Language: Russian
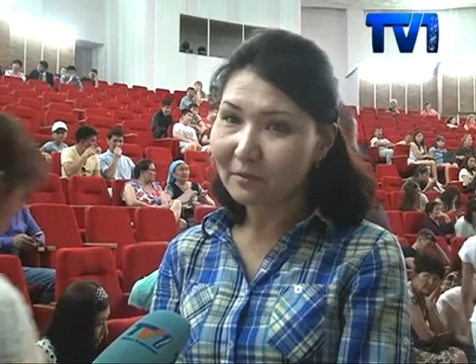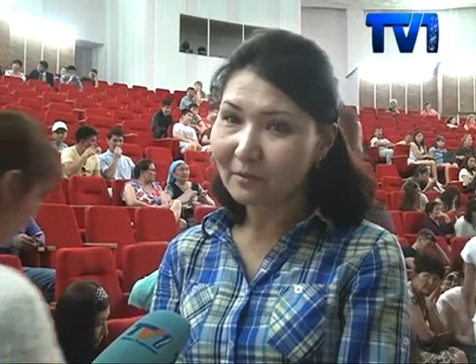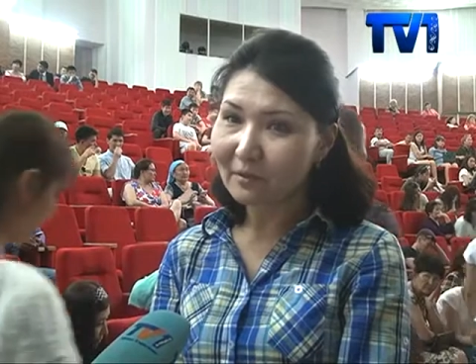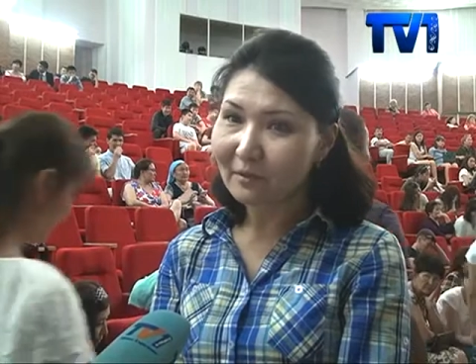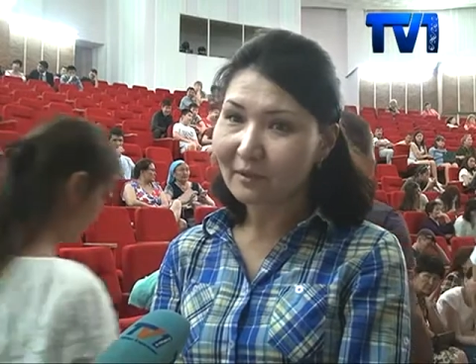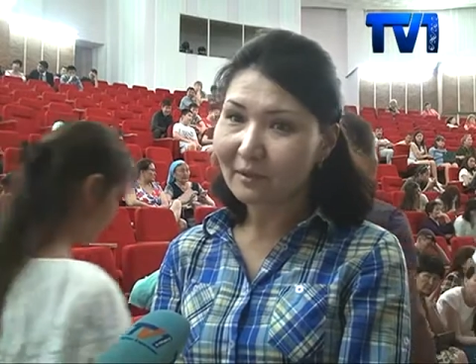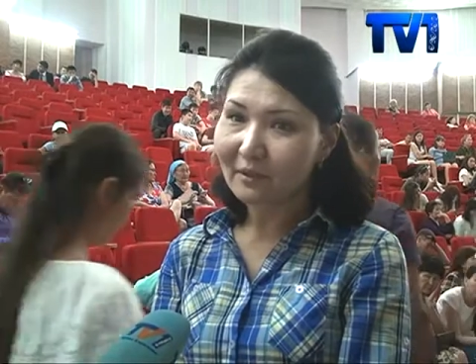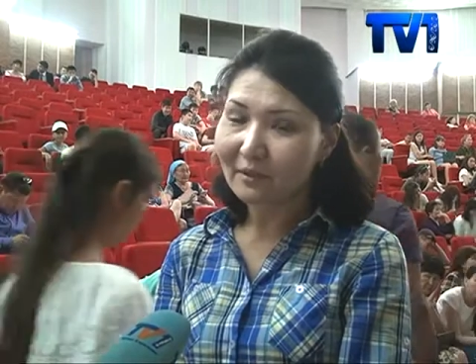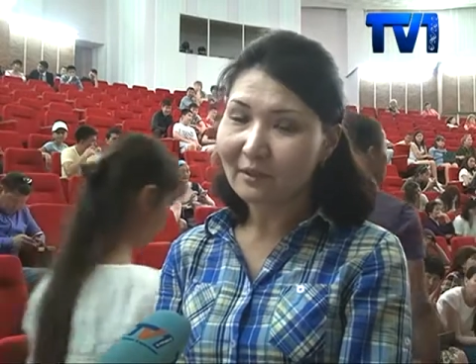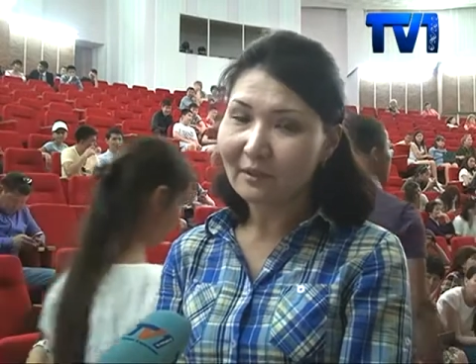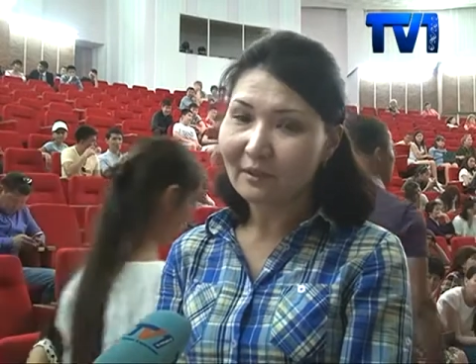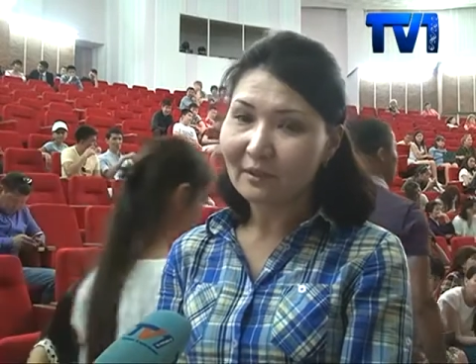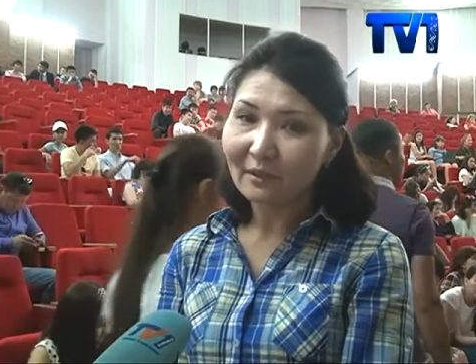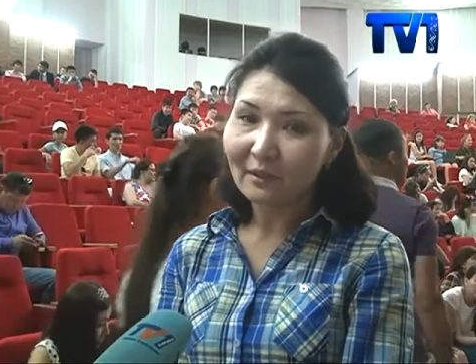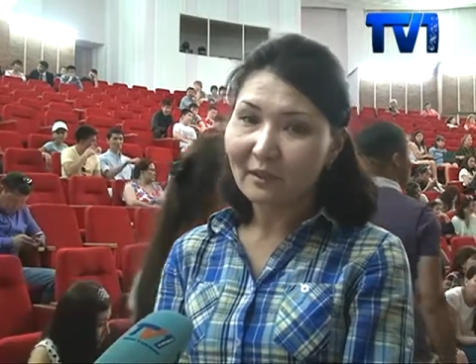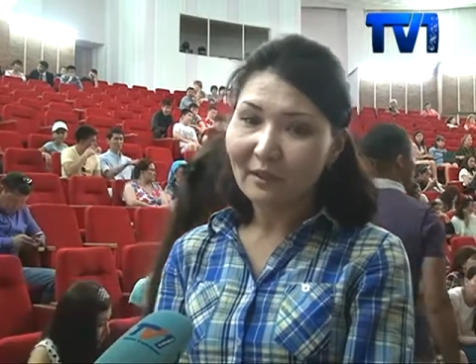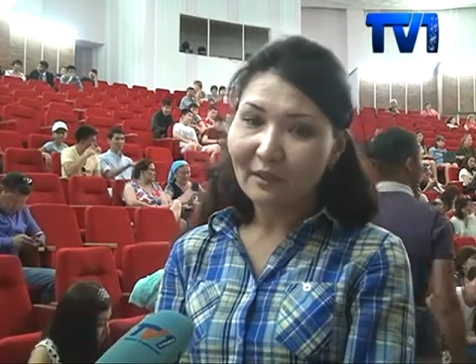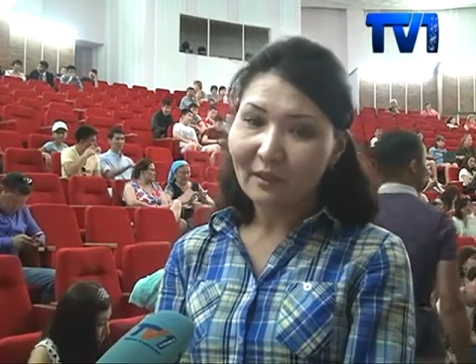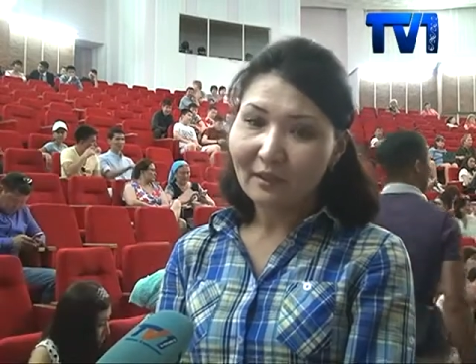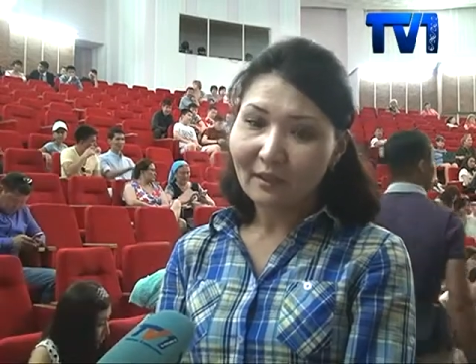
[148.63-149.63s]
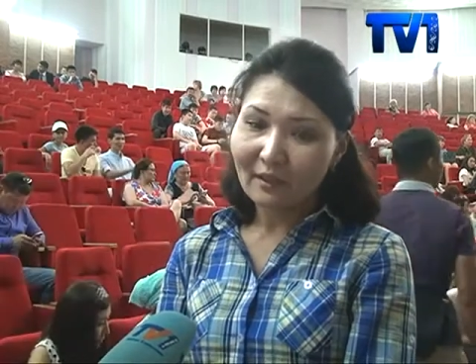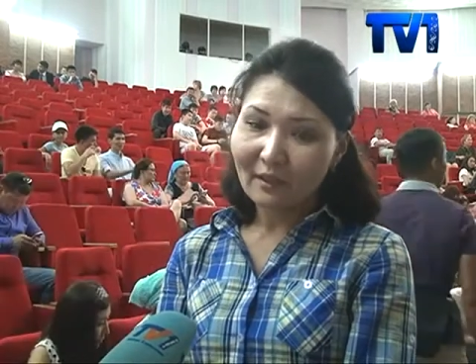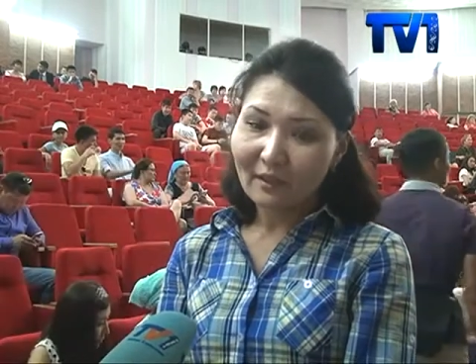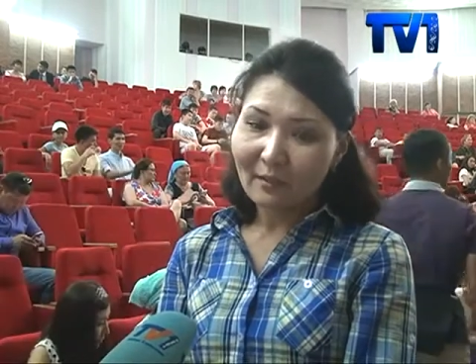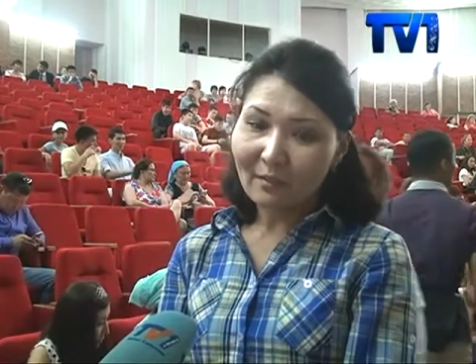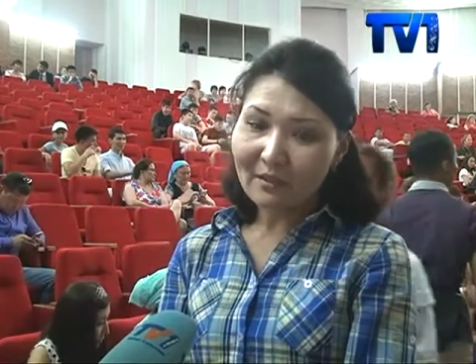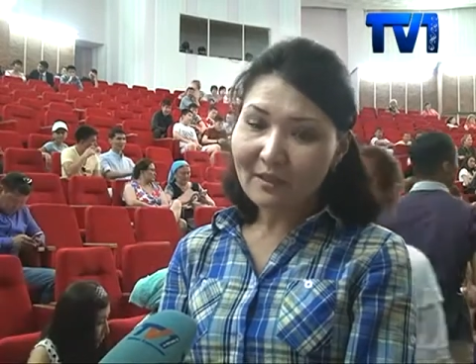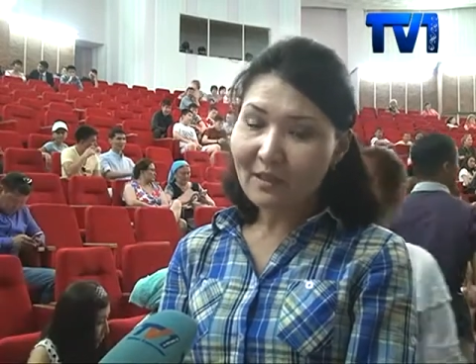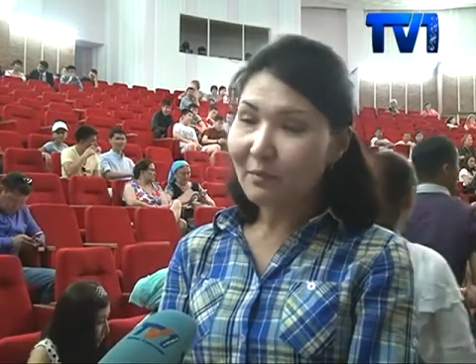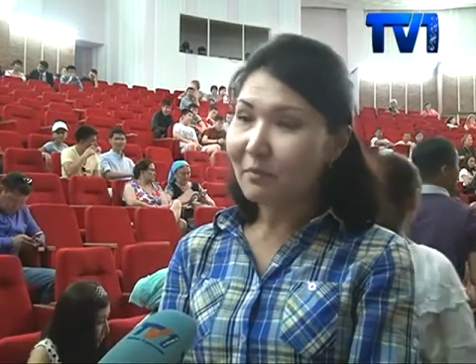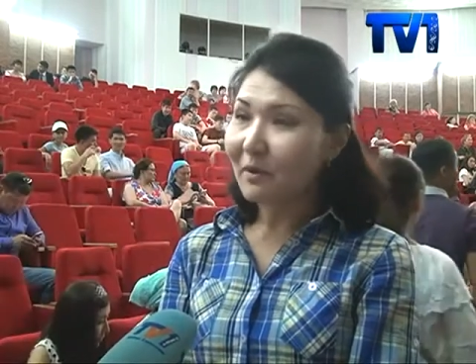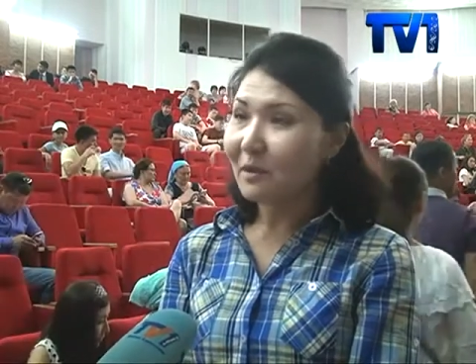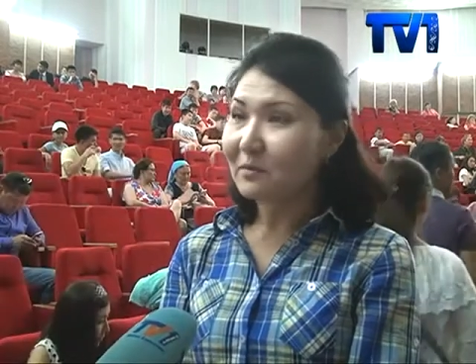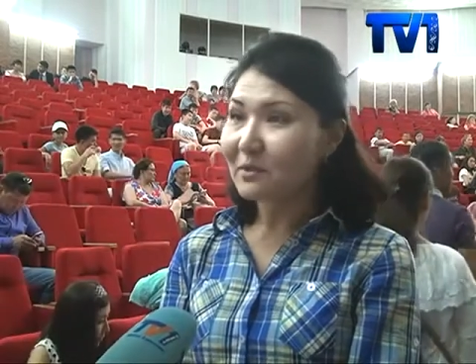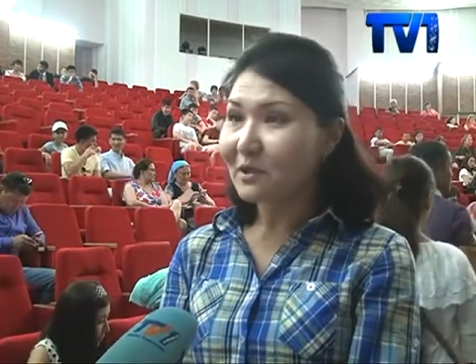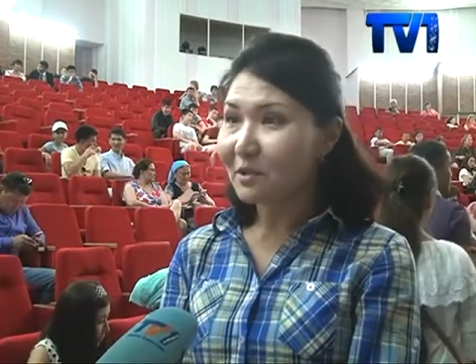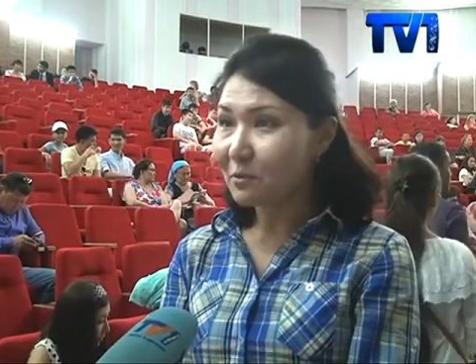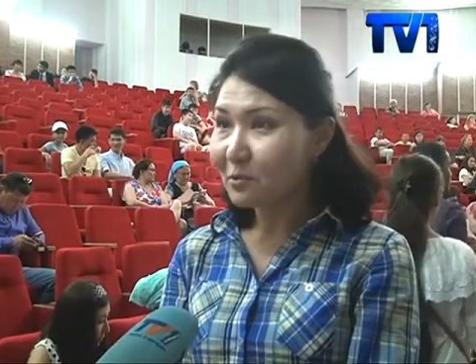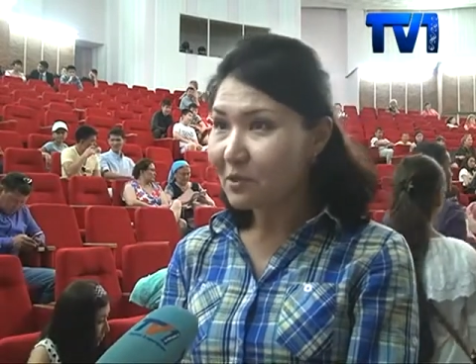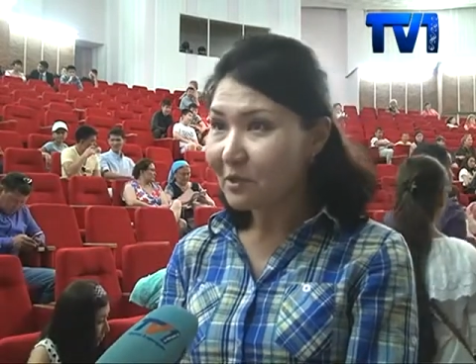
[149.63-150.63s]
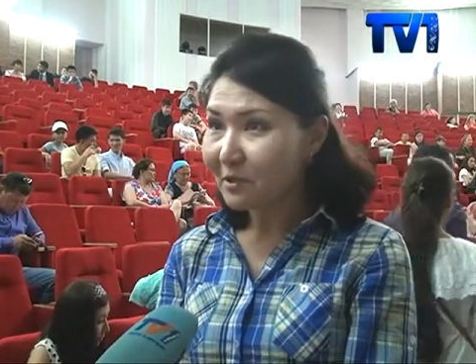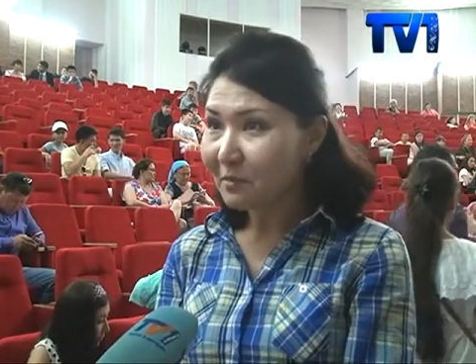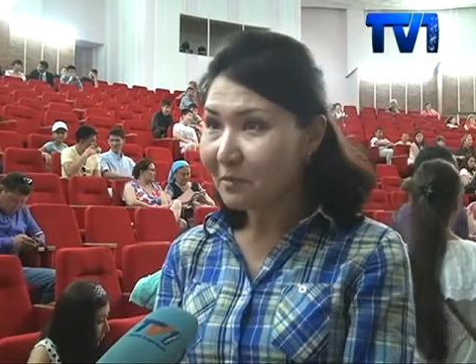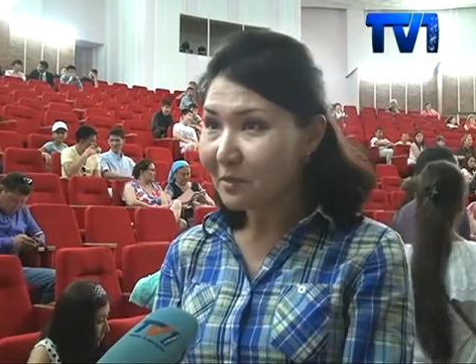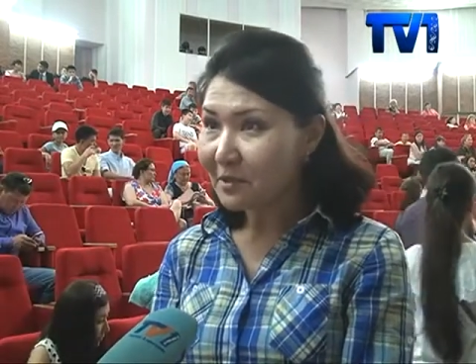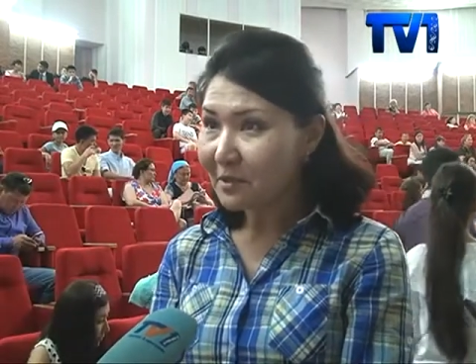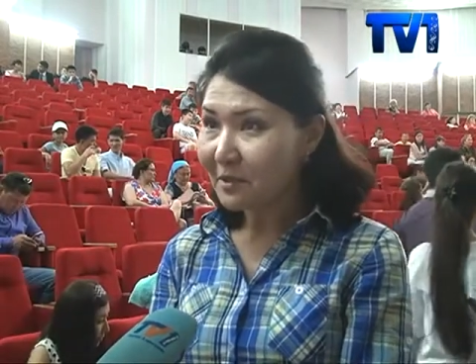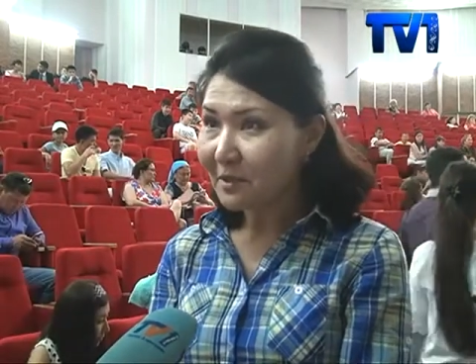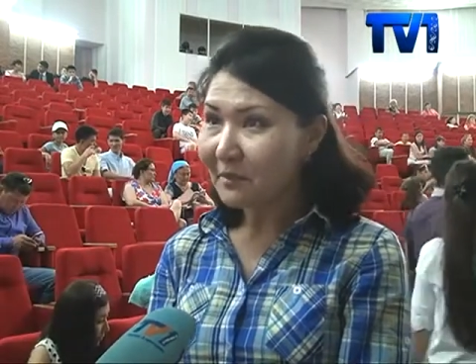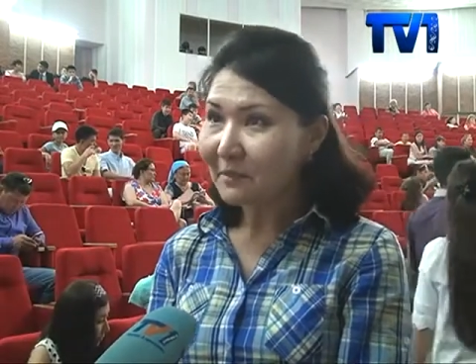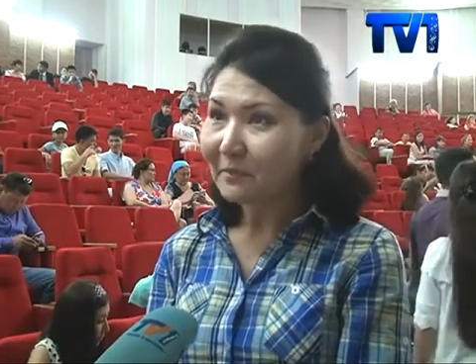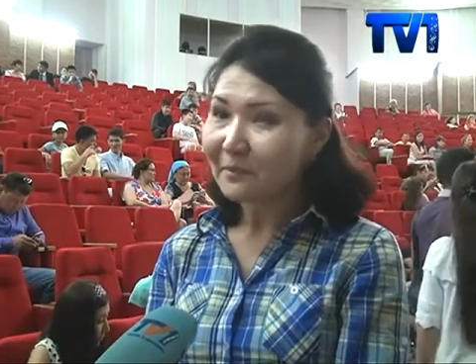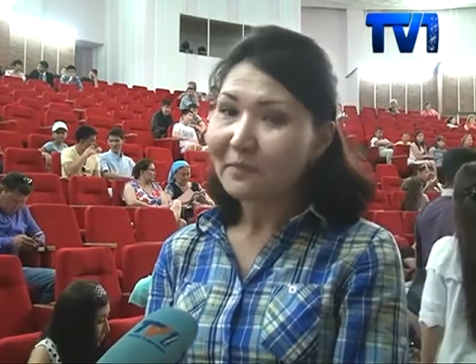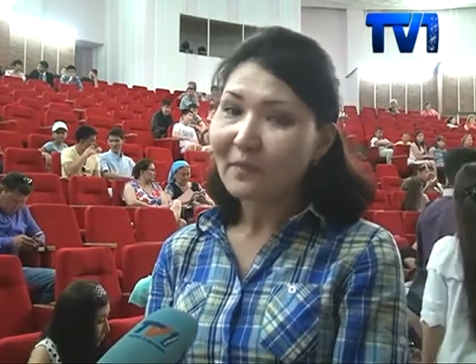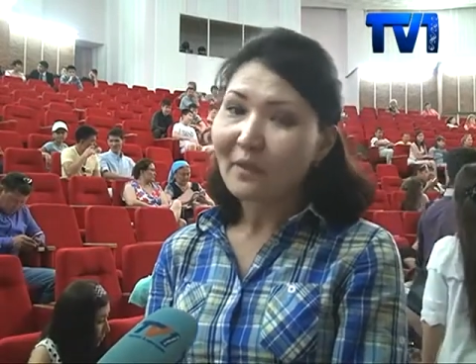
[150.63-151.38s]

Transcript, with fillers: и по стопам дедушки пошла.